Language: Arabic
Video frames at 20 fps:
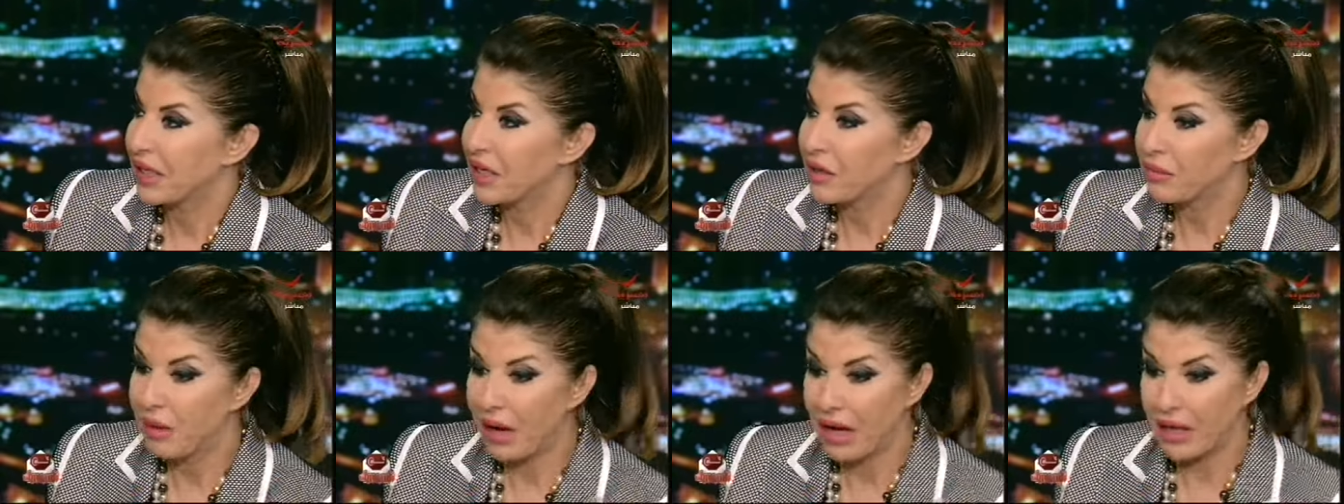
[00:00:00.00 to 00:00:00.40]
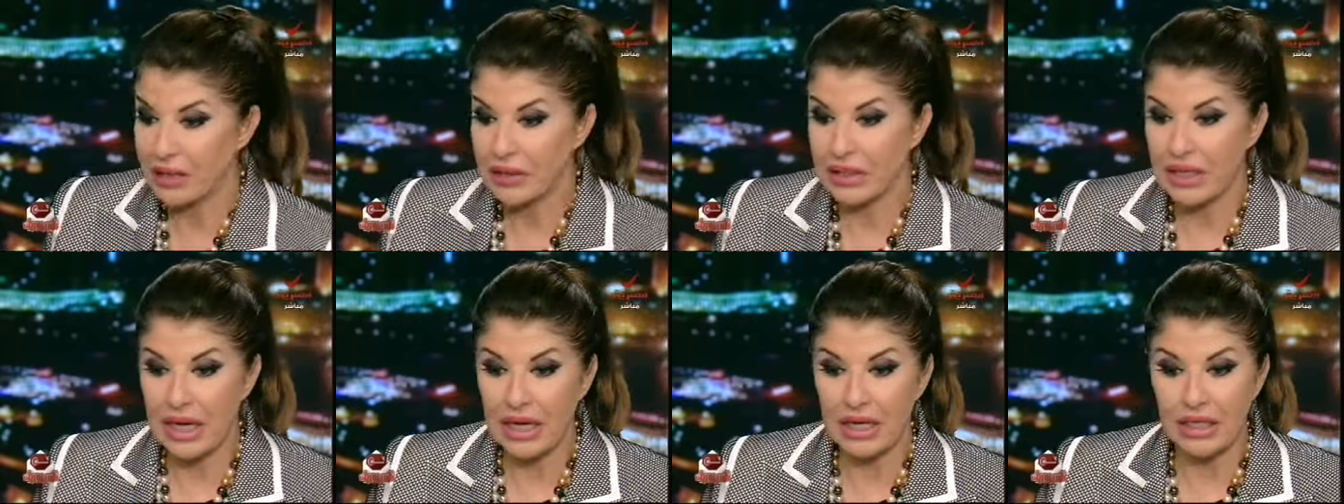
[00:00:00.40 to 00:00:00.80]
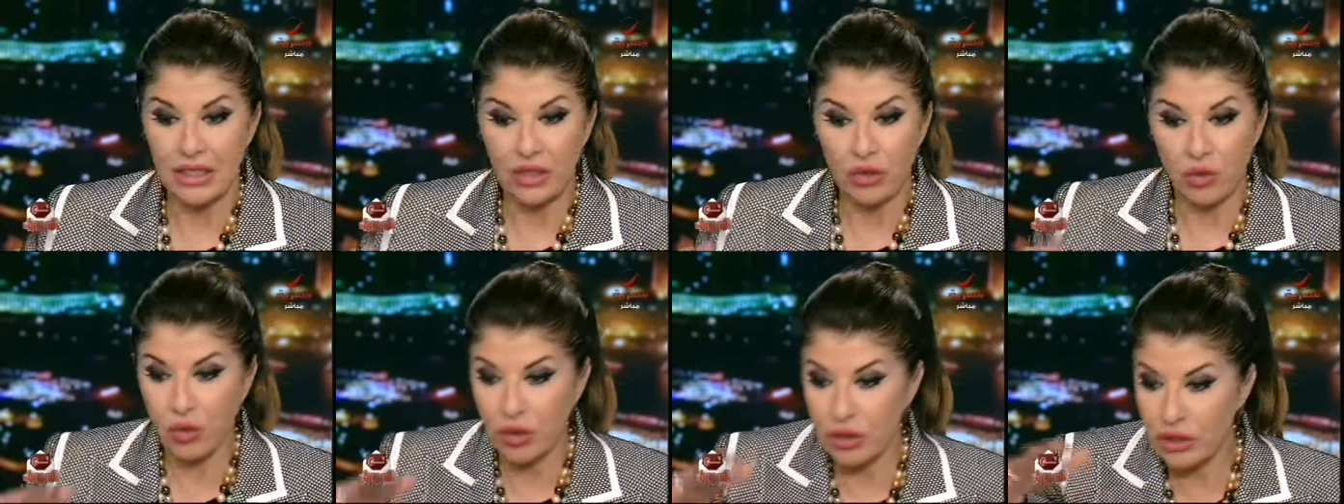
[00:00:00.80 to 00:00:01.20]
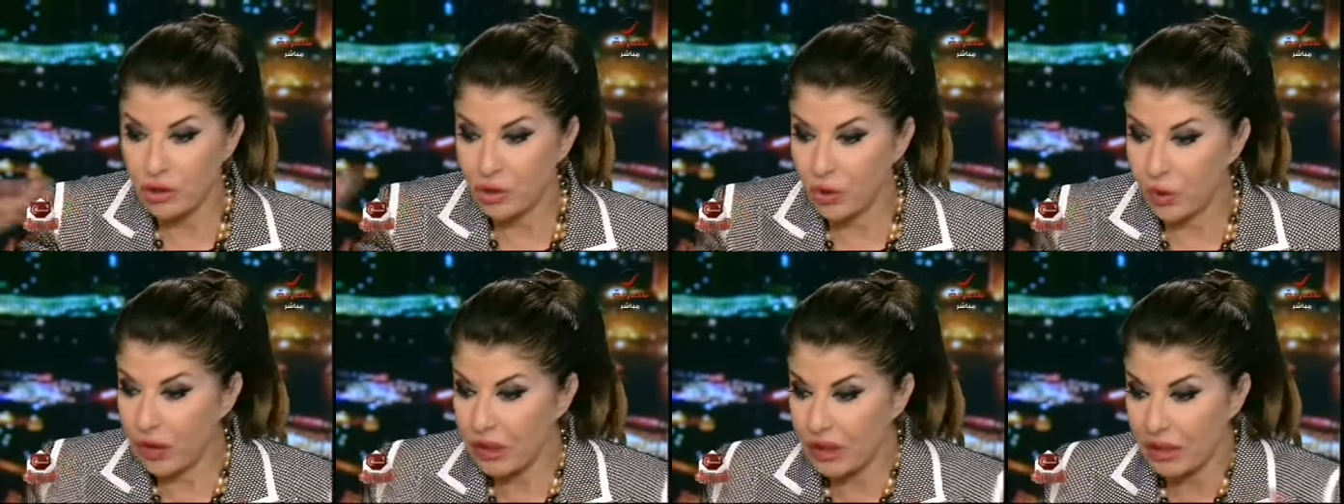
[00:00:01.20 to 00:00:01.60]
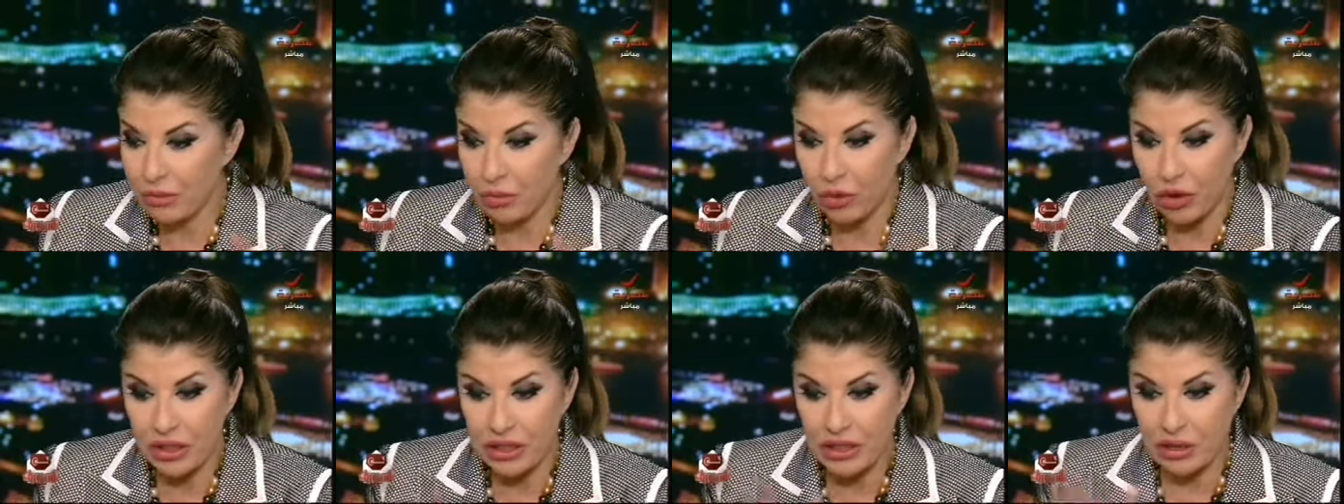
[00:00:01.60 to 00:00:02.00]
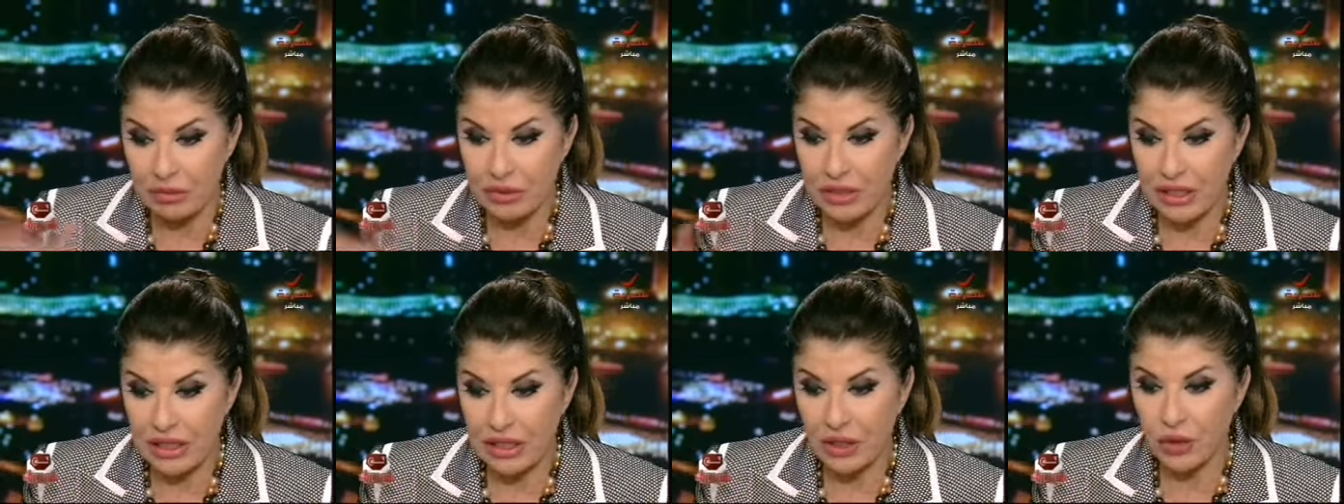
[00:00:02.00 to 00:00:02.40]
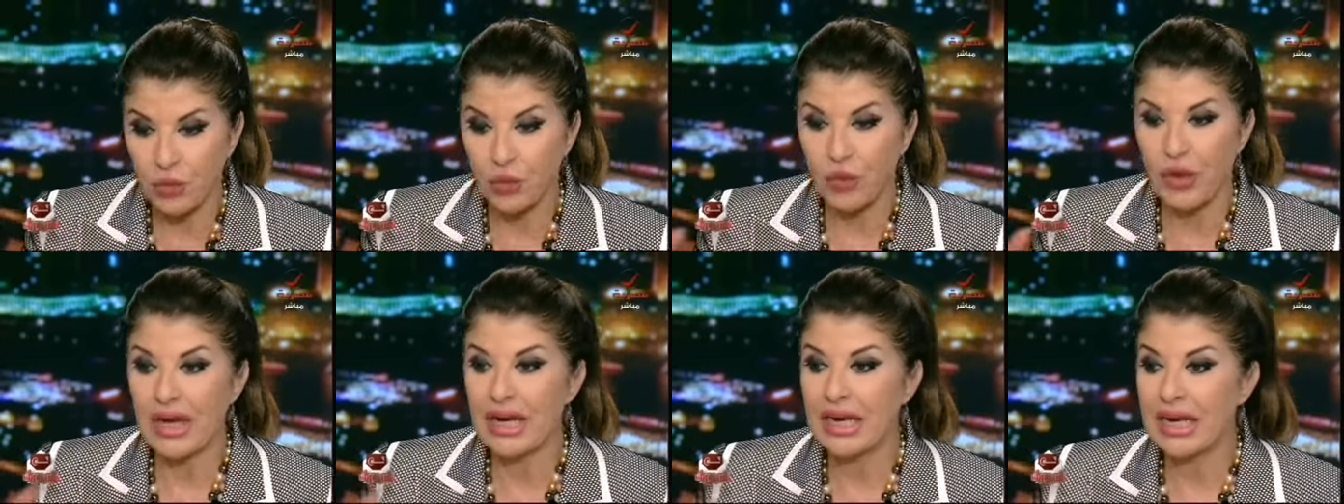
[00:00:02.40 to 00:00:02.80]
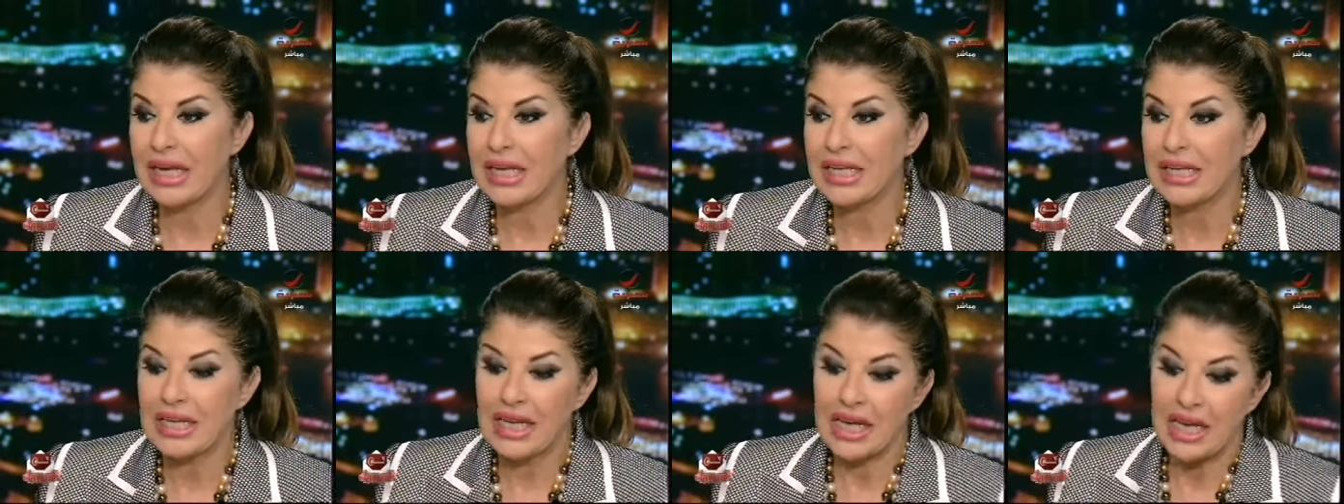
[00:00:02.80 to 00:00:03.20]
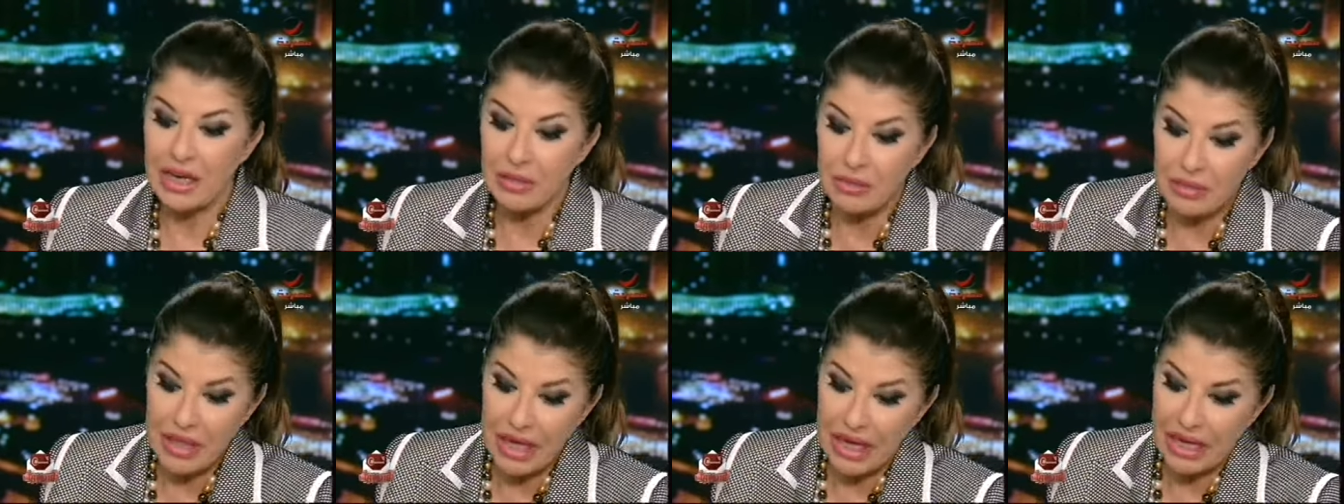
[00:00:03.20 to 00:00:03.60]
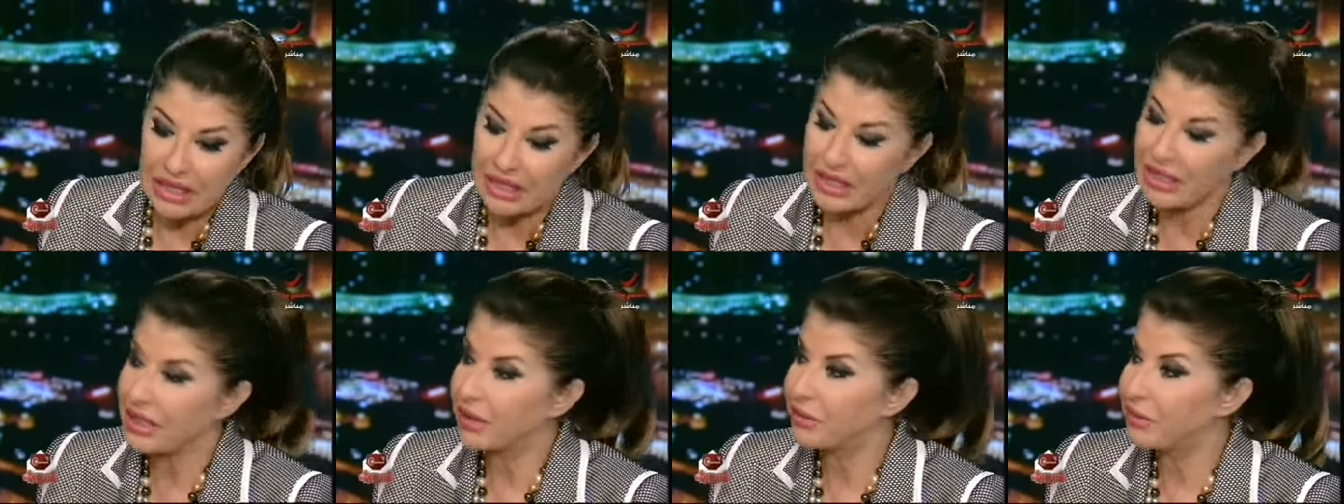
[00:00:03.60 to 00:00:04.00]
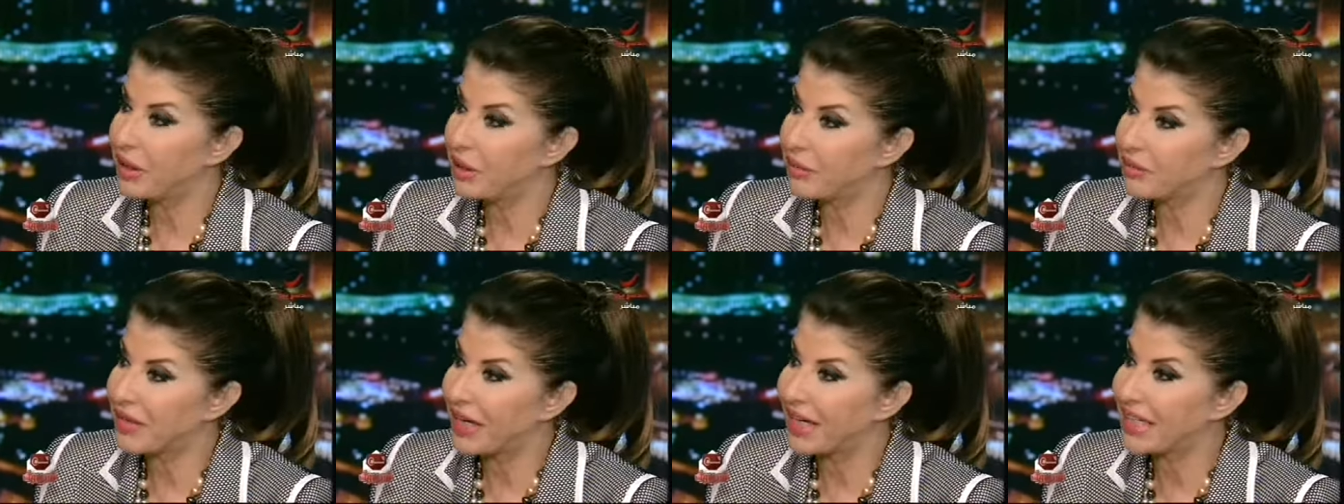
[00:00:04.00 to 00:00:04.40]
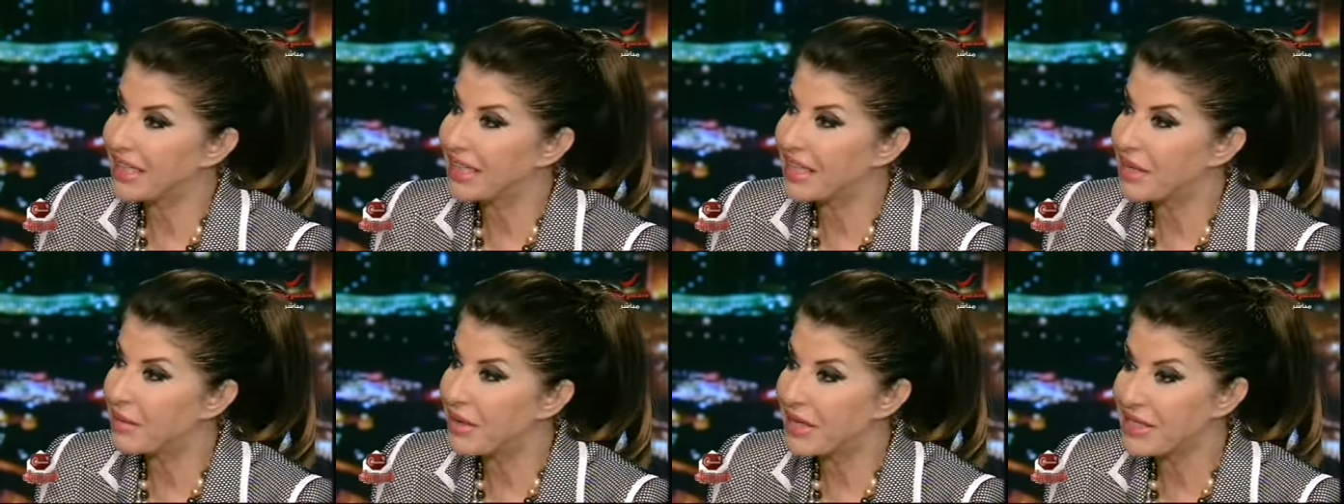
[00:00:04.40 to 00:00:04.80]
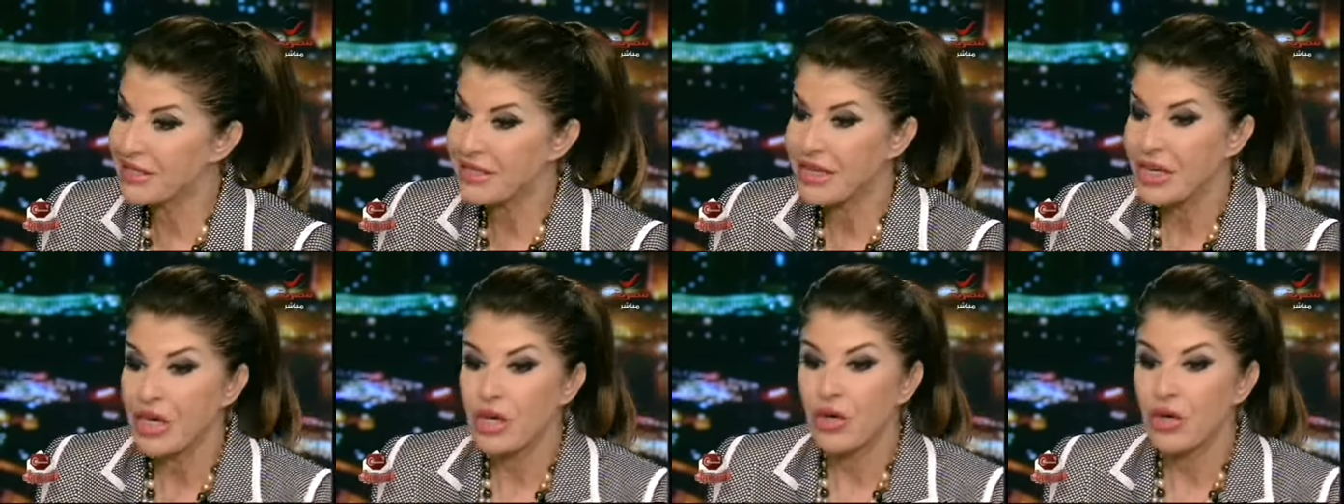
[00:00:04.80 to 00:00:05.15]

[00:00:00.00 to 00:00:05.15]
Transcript: البحر ده لكل الدول المحيطة بيه ولا المياه الإقليمية بتاعتنا بس